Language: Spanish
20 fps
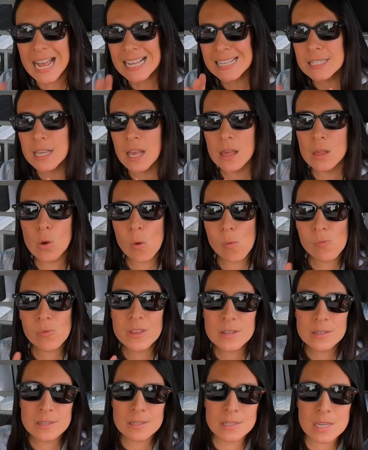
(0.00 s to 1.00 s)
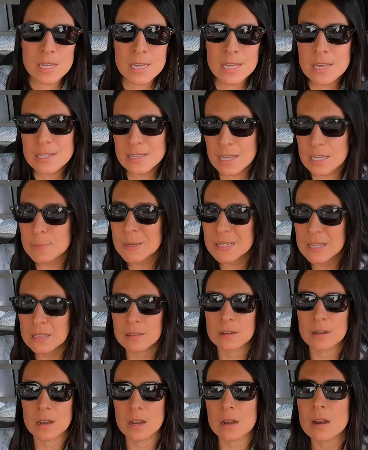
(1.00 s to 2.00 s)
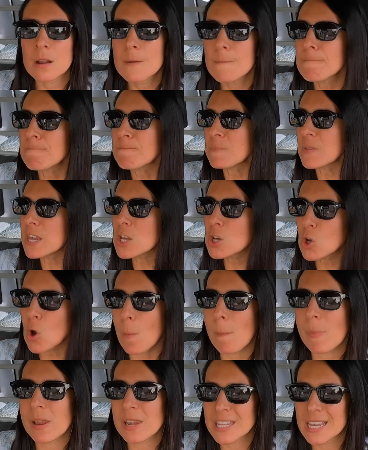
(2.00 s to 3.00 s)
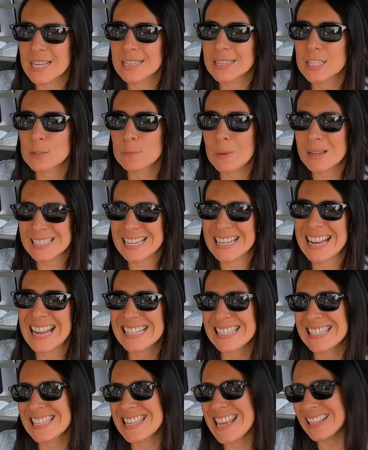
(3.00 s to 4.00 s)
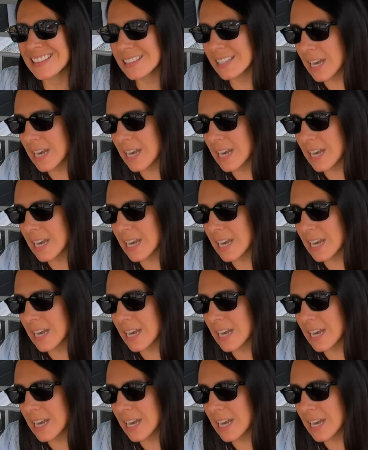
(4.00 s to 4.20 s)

hacia donde sí quizás vas a tener inconvenientes, va a ser hacia